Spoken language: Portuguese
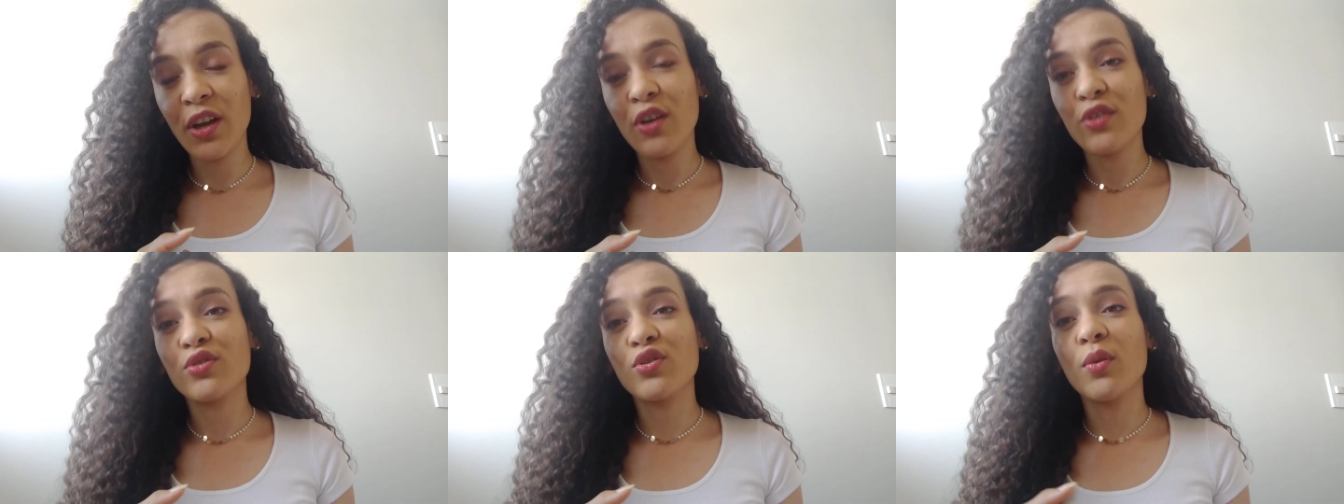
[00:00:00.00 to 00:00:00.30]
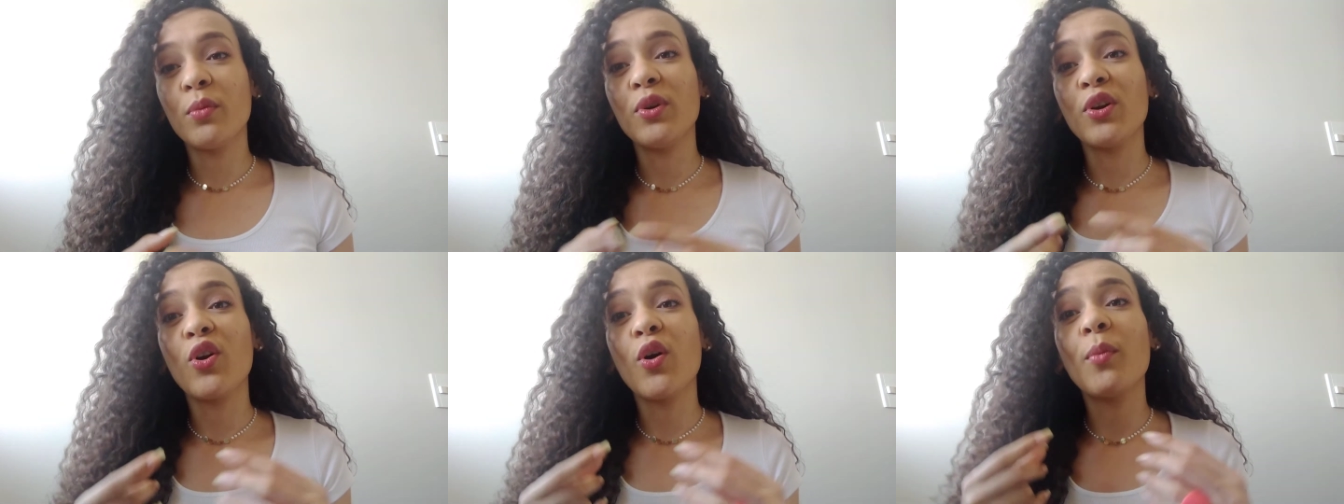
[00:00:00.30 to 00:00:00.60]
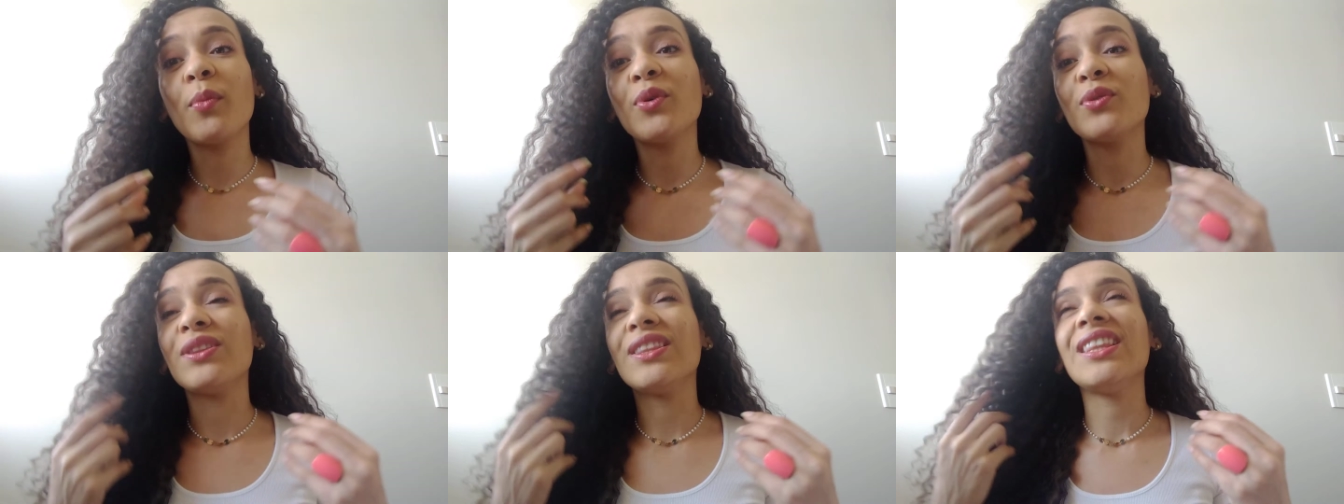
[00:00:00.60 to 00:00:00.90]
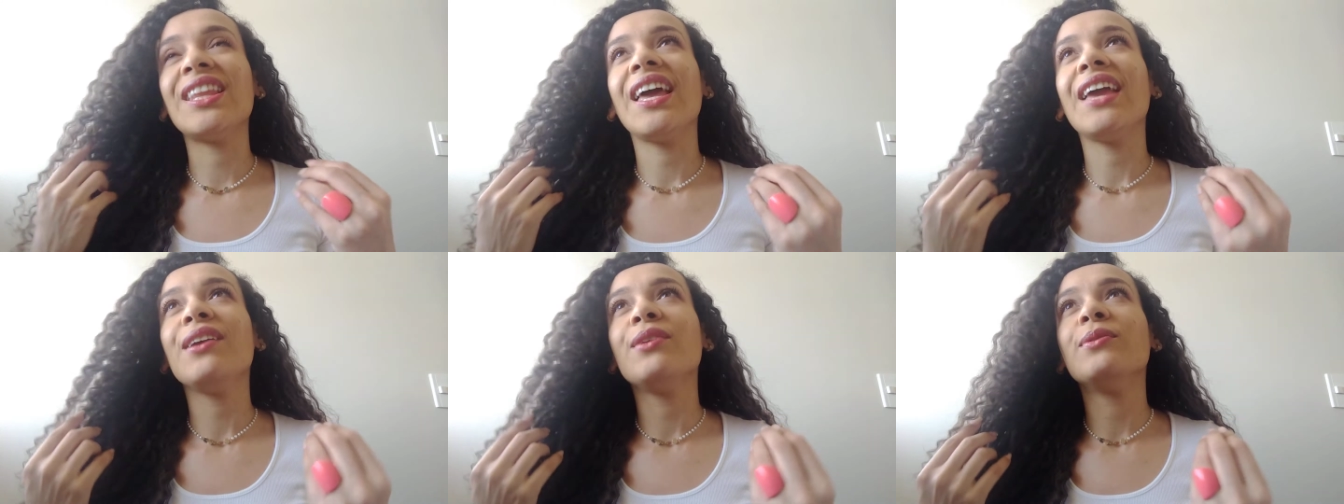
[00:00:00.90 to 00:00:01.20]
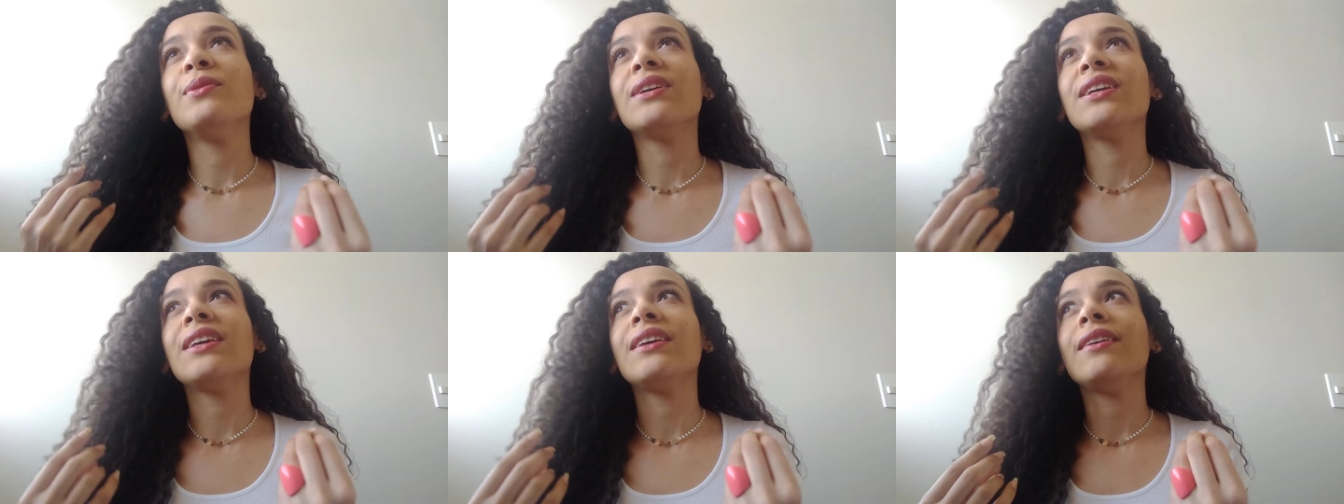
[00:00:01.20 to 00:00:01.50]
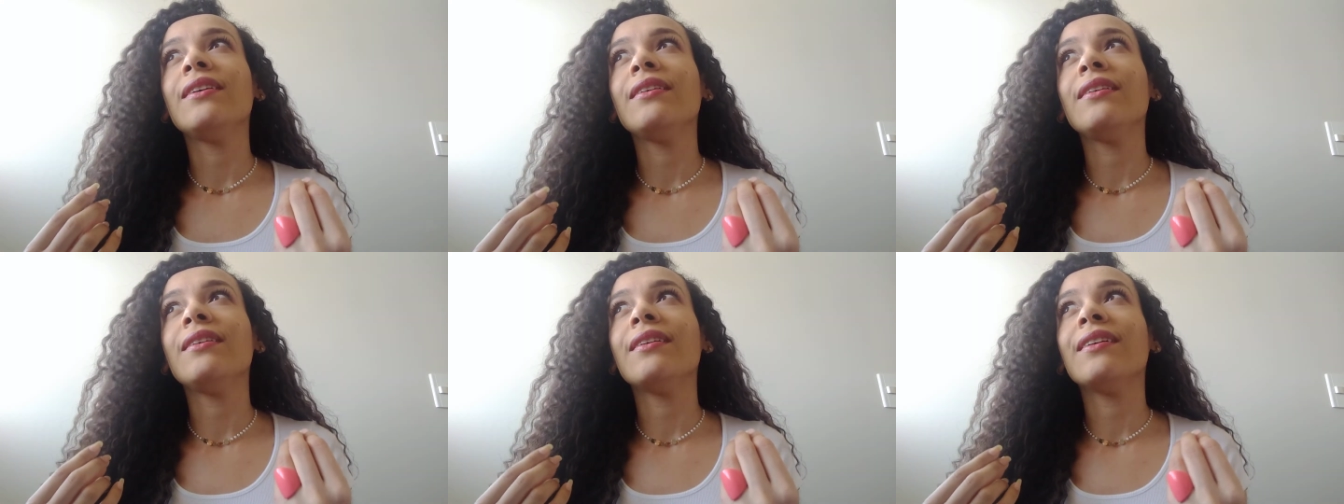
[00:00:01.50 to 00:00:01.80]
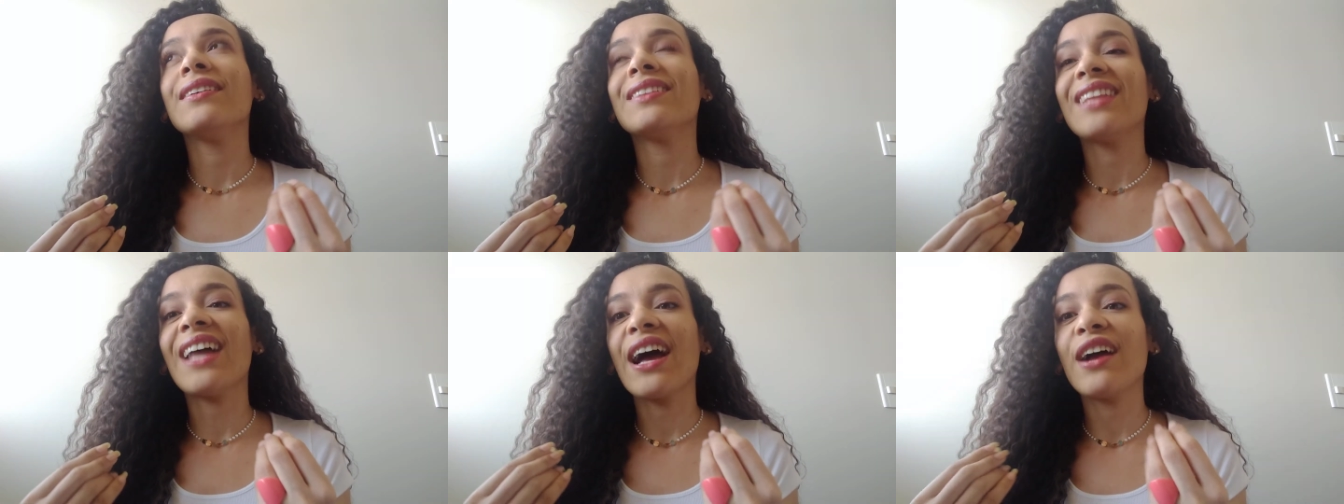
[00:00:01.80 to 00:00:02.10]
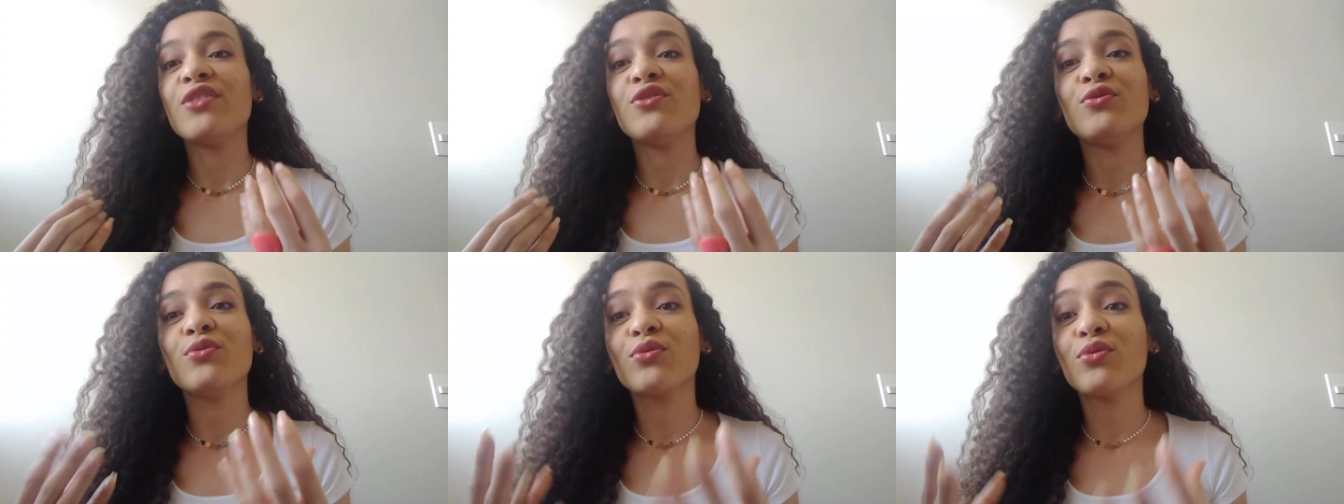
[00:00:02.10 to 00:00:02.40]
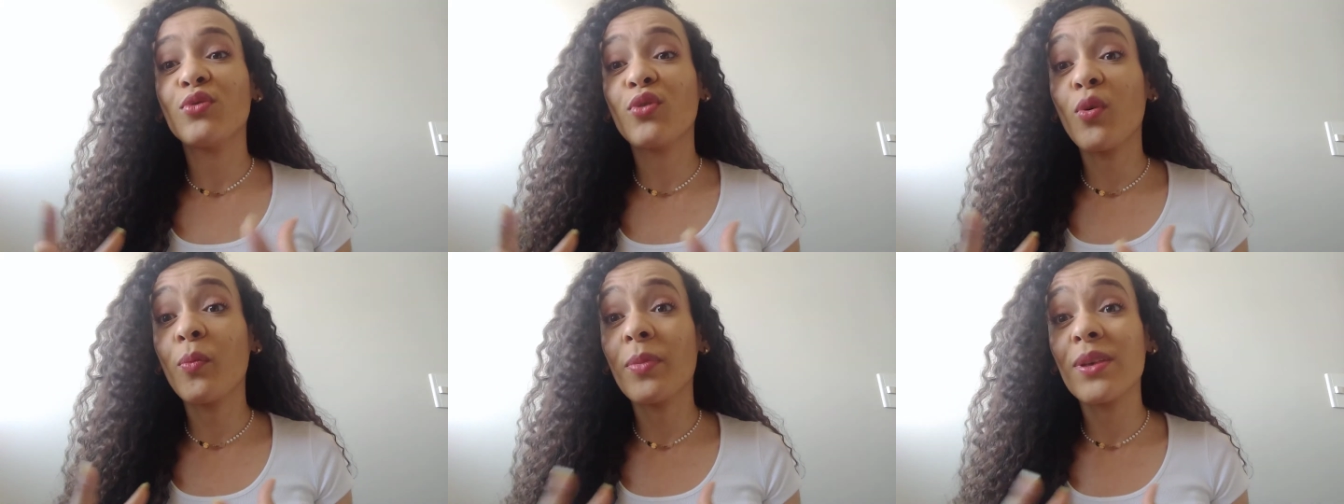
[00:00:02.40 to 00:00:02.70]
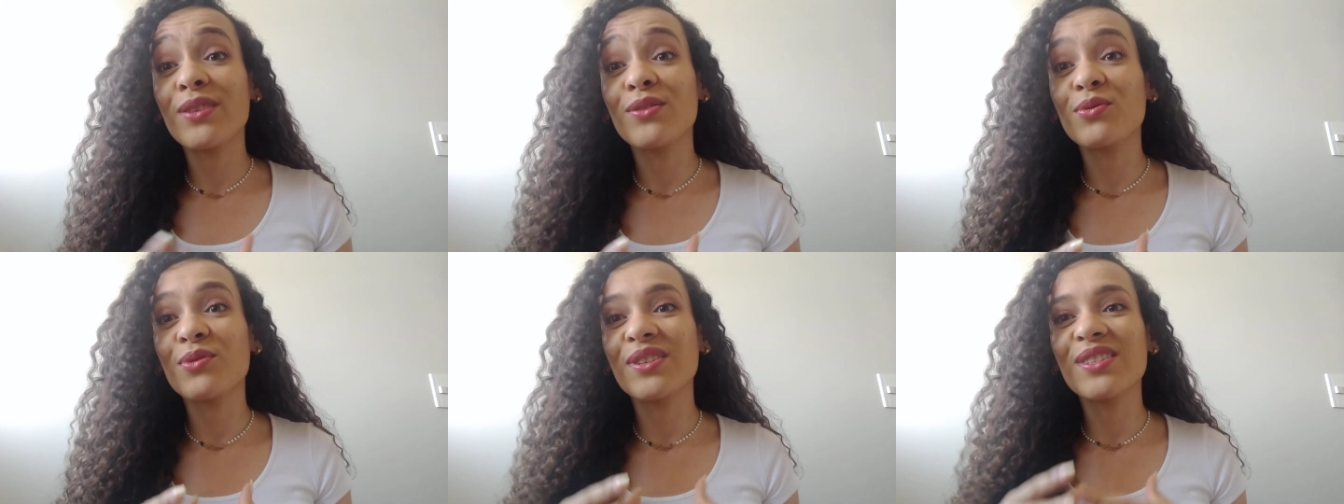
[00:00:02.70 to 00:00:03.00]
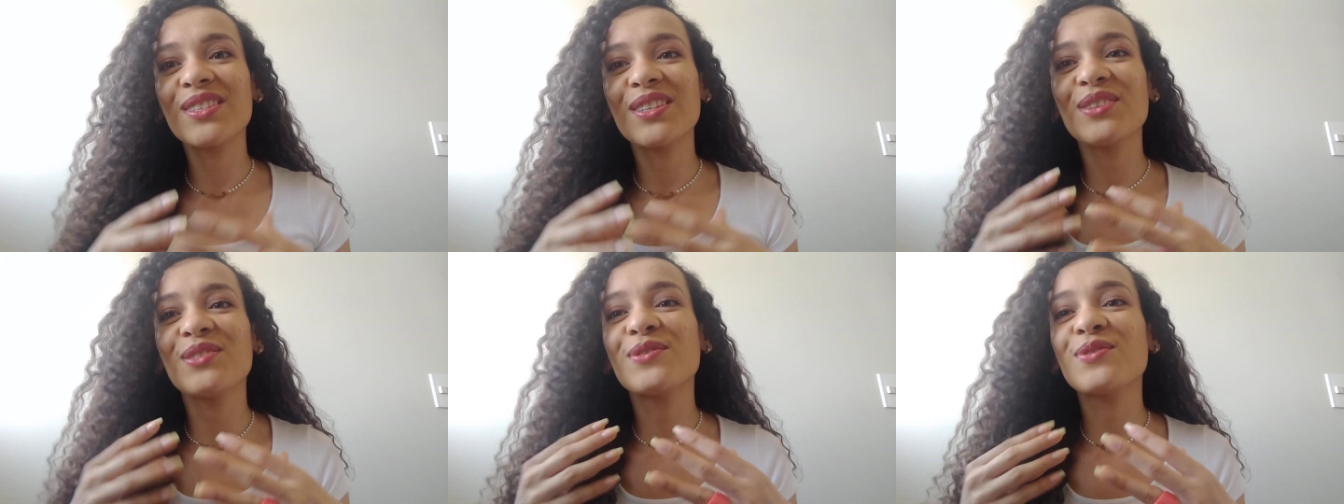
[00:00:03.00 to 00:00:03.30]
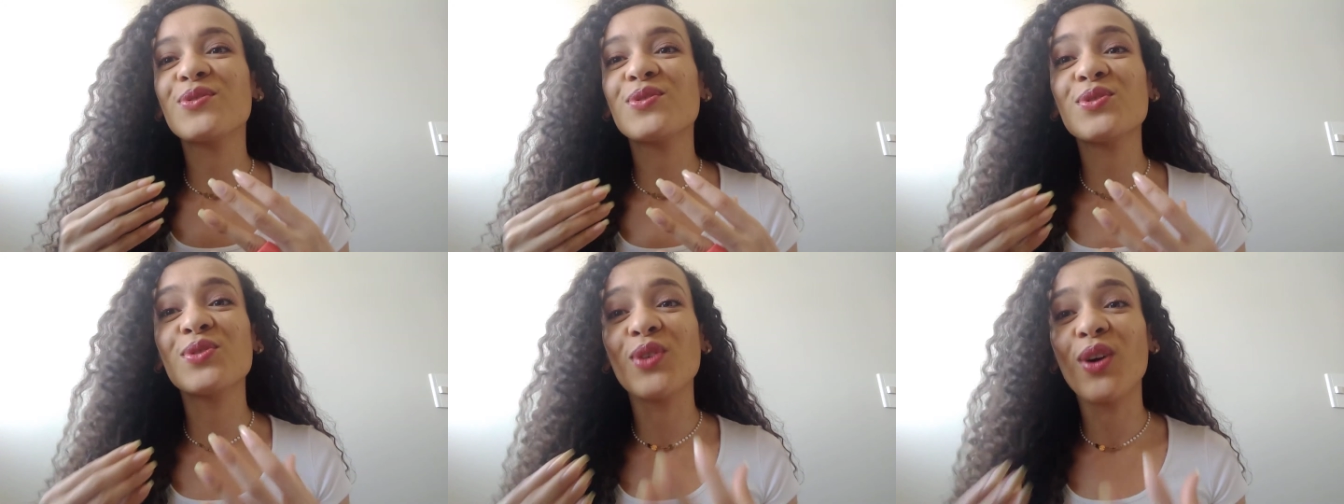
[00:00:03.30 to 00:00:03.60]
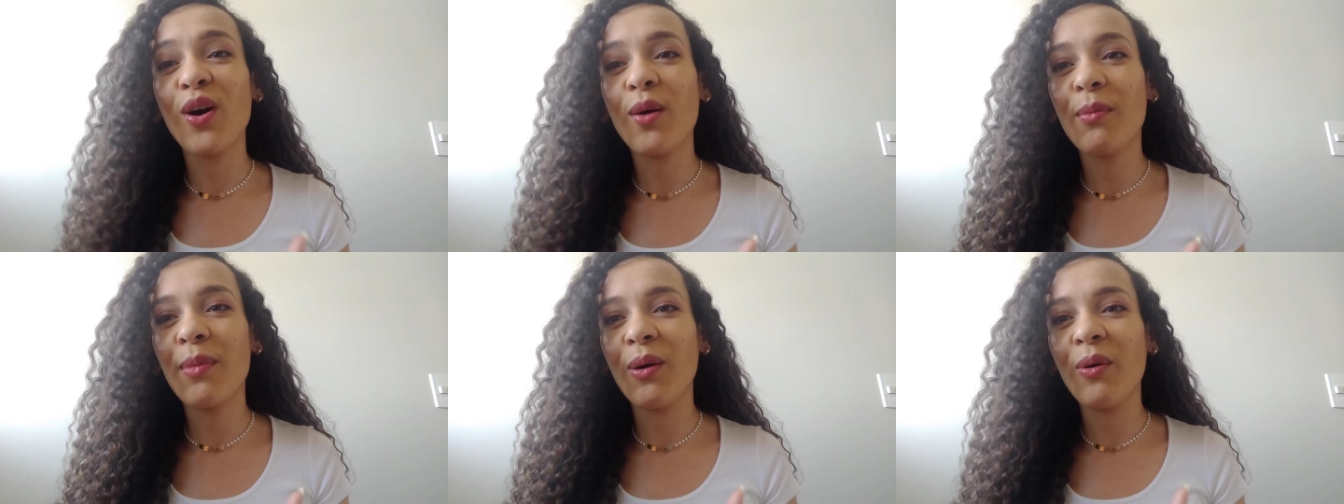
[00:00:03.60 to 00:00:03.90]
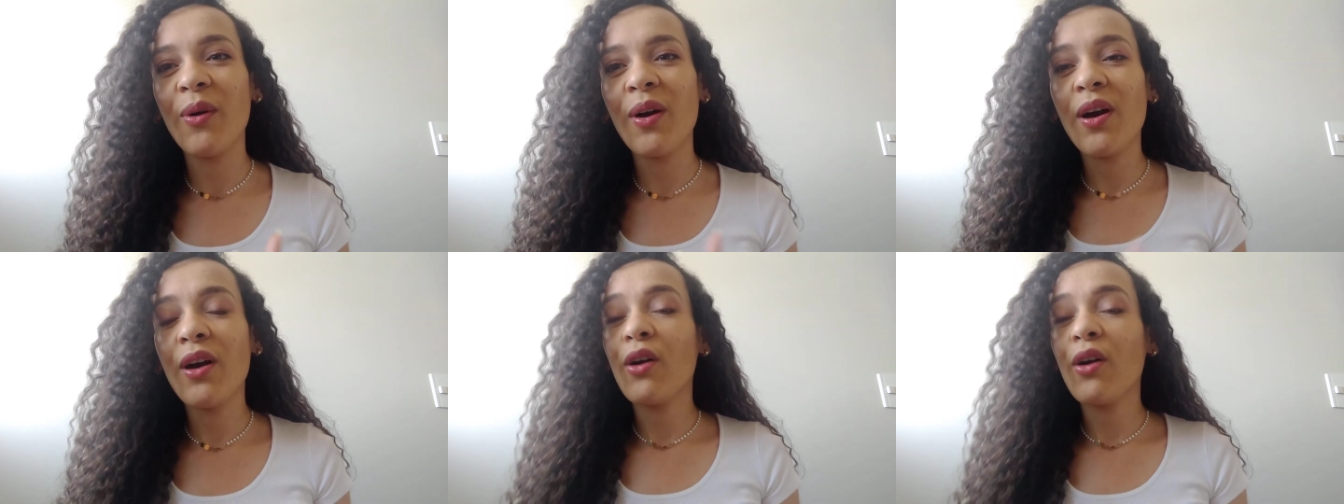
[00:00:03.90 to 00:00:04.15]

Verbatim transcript: sobre como eu tenho que andar junto com pessoas que somam,